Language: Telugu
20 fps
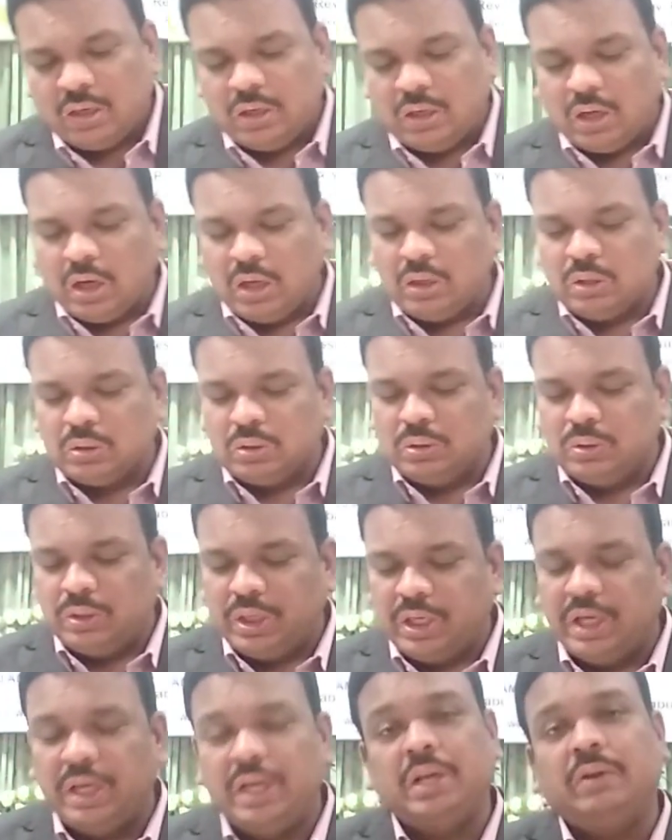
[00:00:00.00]
నాలుగు
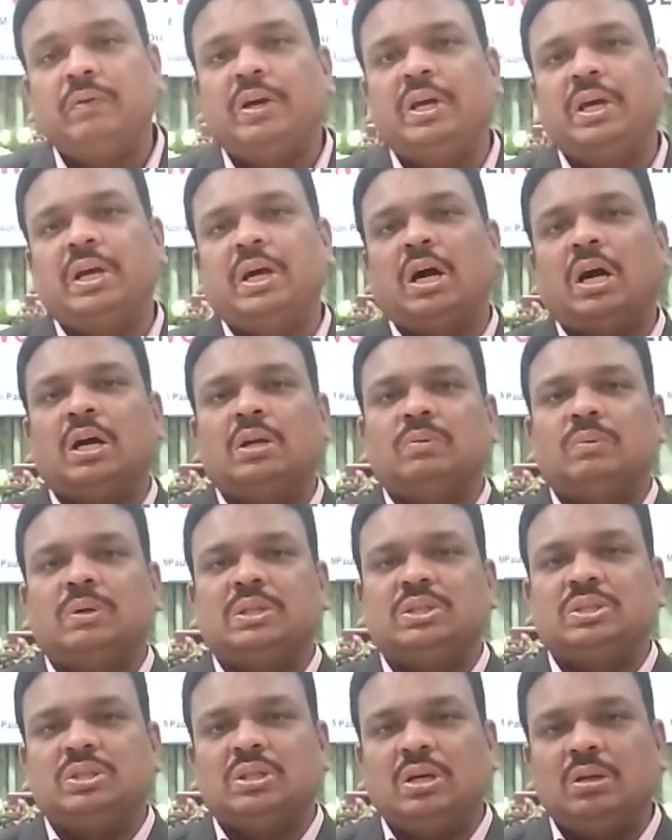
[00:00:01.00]
నుండి ఇరవై ఆరు
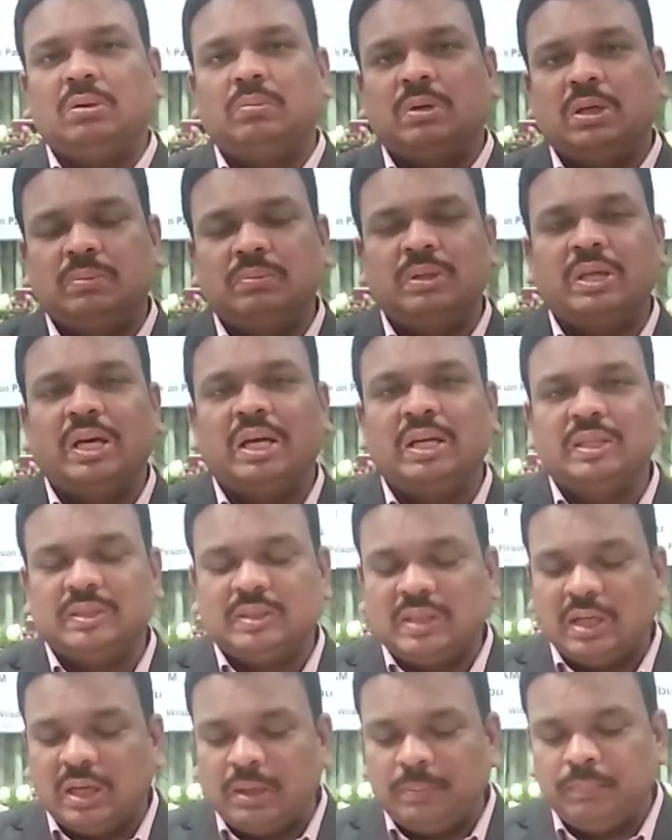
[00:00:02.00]
వచనాలు మనం
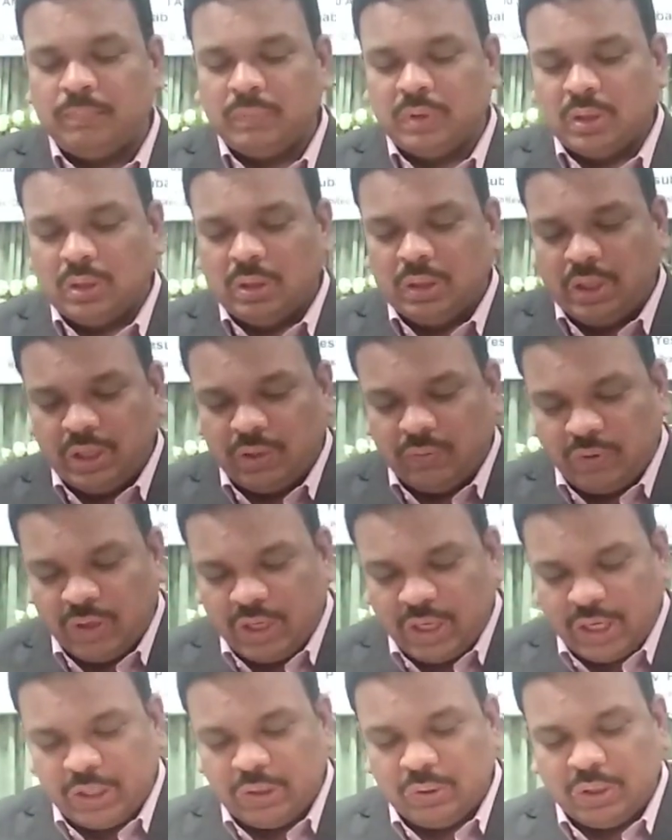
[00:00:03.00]
ధ్యానిస్తాం ఇరవై
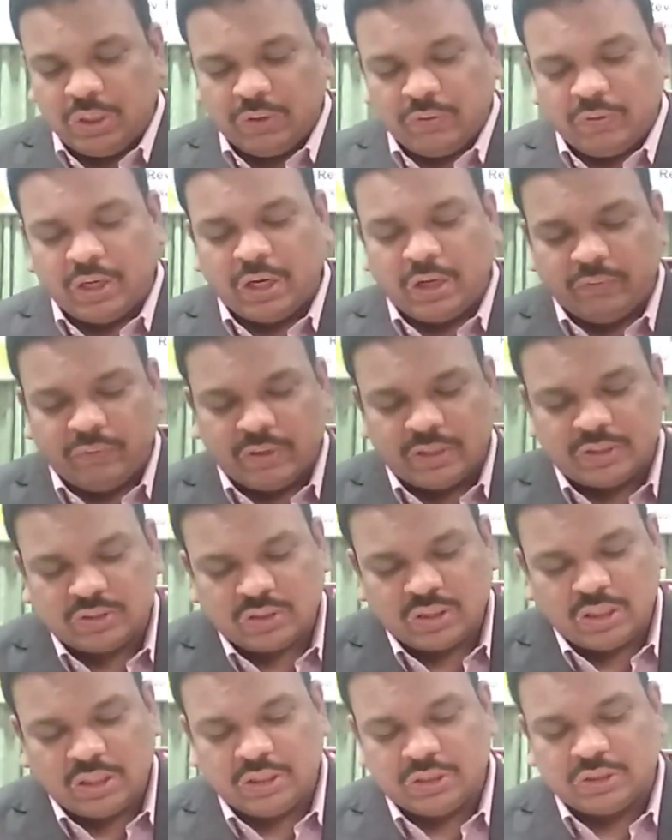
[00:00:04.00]
ఐదు ఇరవై ఆరు
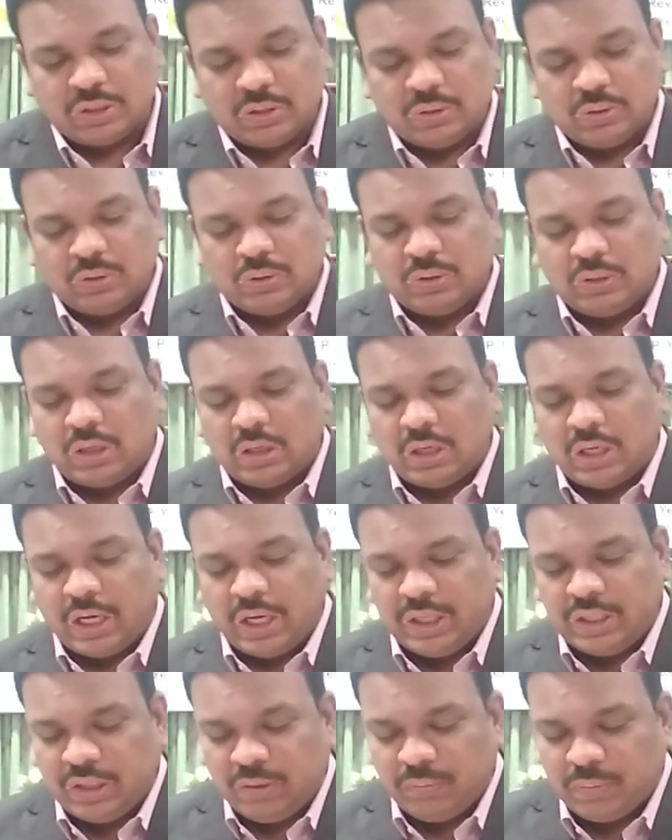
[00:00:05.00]
వచనాలు నేను చదువుతున్నాను
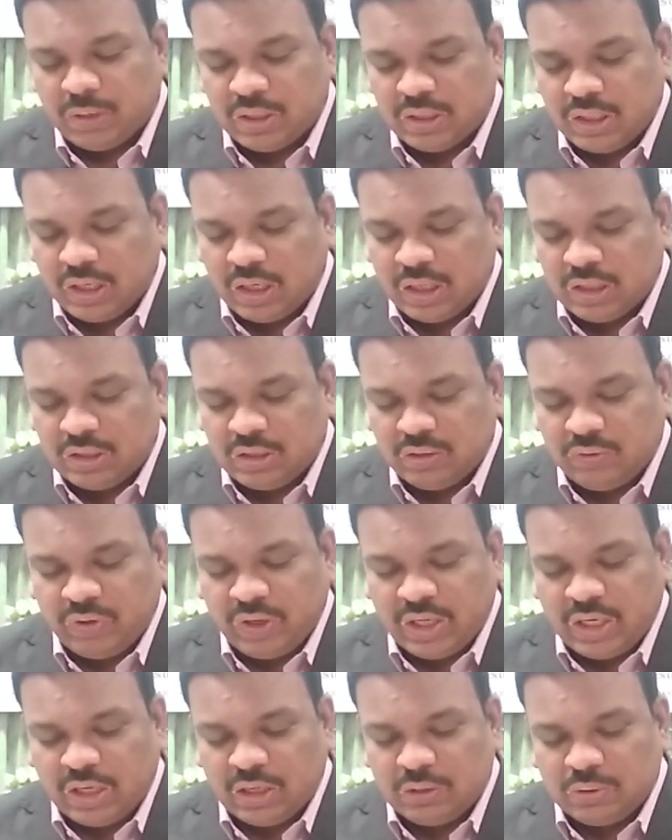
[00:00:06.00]
అయితే మధ్యరాత్రి
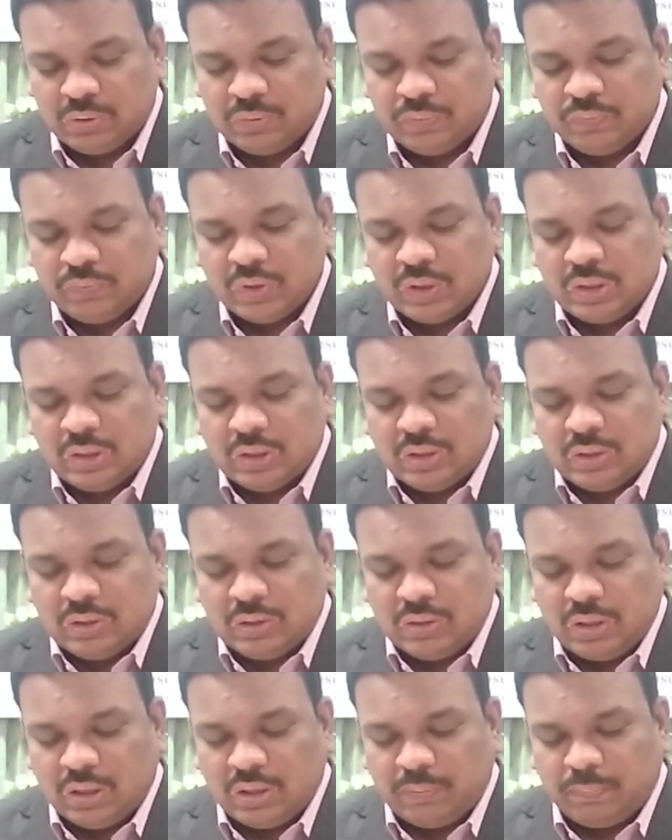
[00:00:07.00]
వేళను
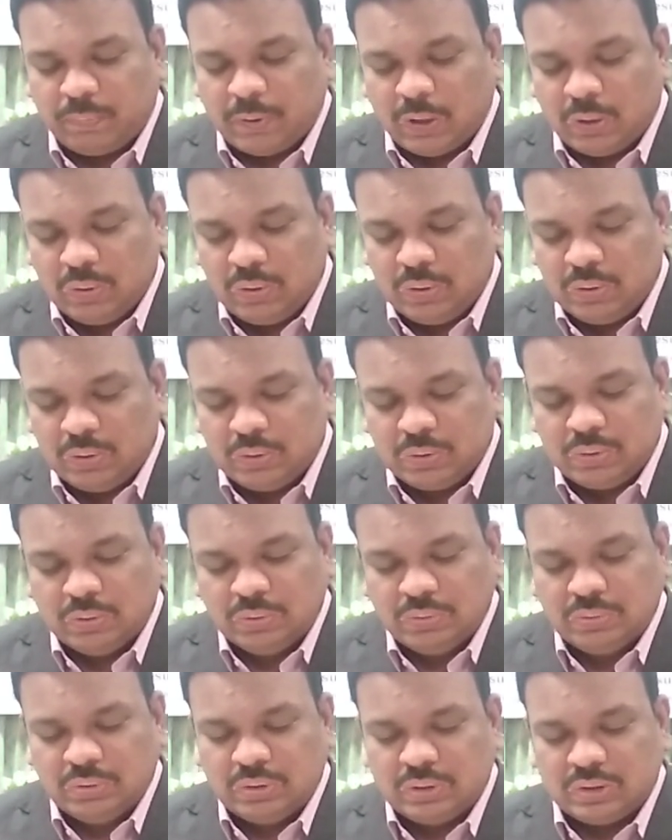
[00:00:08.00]
పౌలును
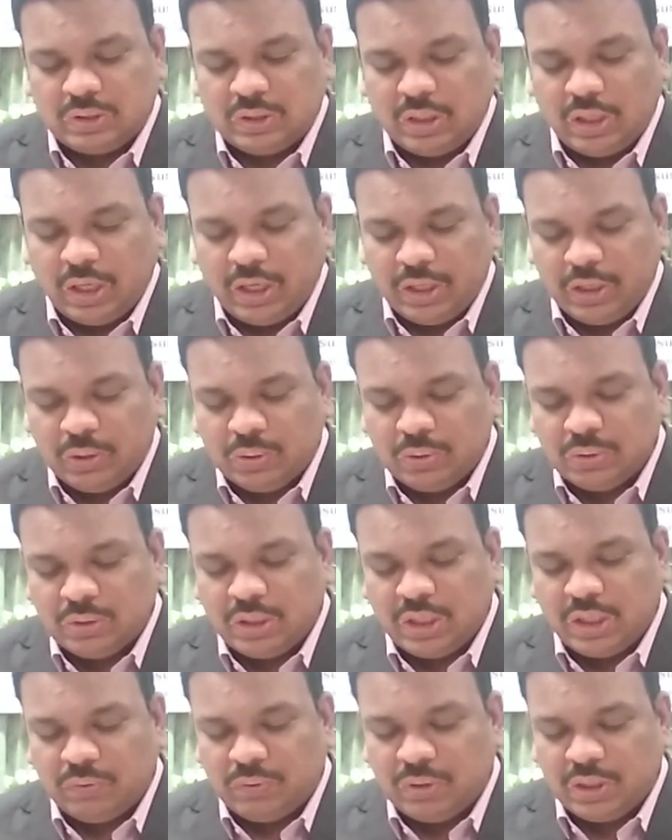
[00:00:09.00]
శిలయు
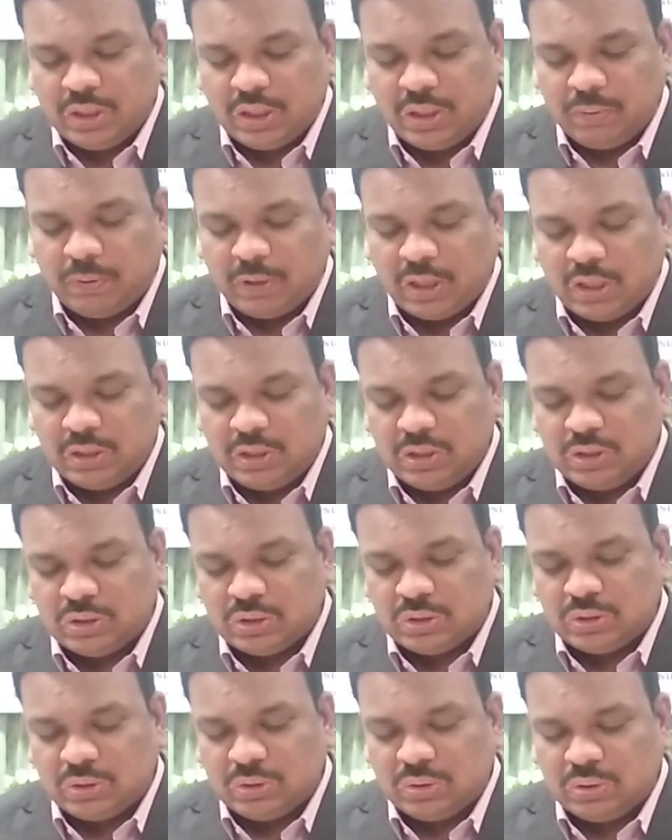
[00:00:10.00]
దేవునికి
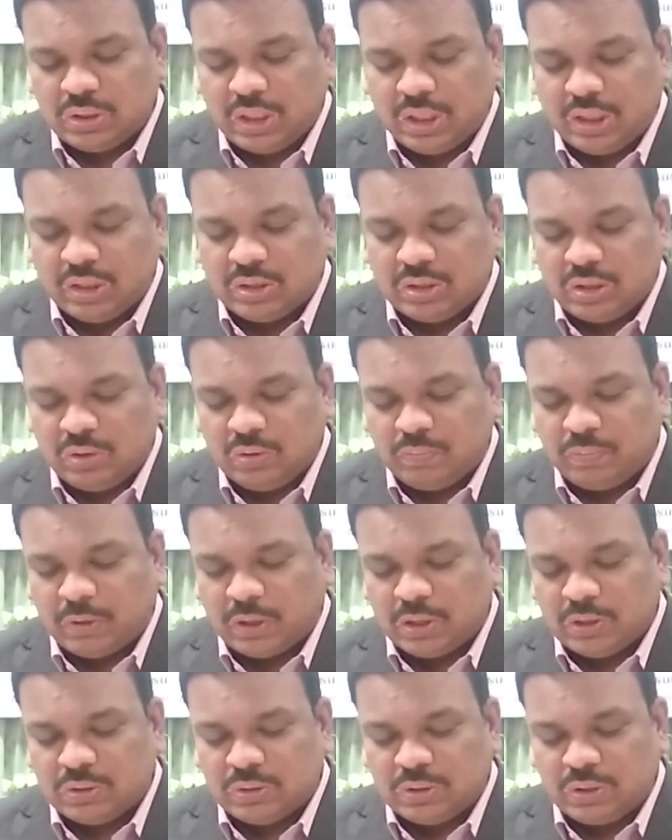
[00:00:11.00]
ప్రార్థించుచు కీర్తనలు
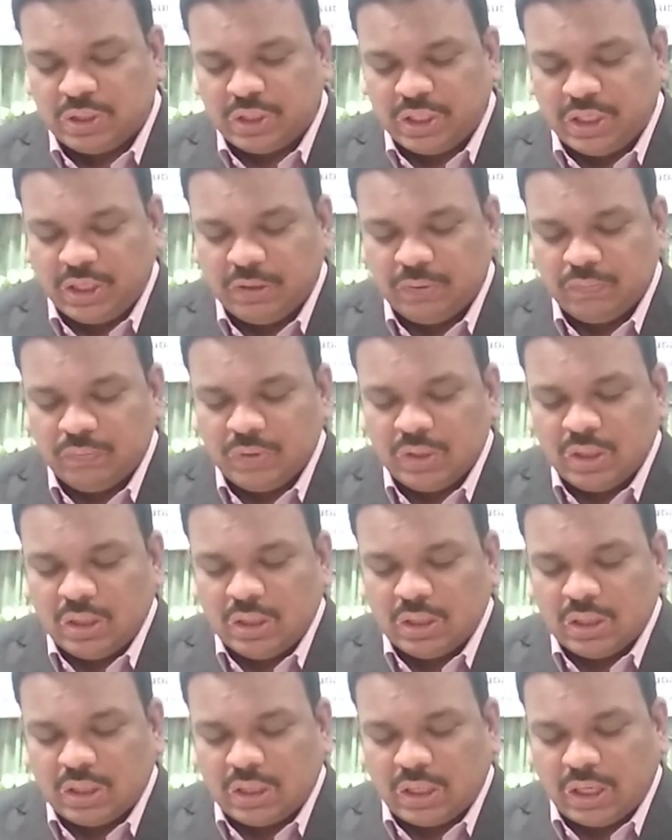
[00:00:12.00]
పాడుచుండిరి
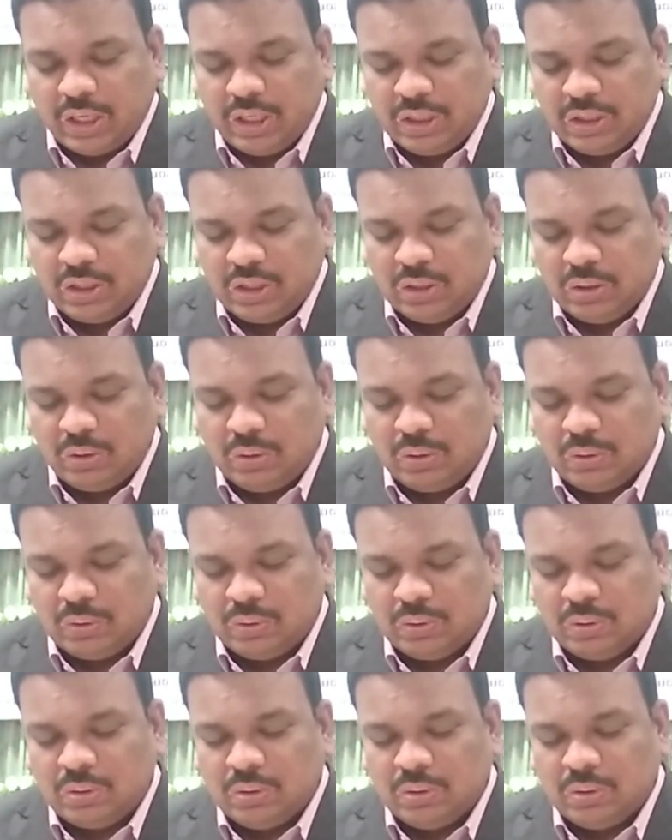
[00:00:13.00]
ఖైదీలు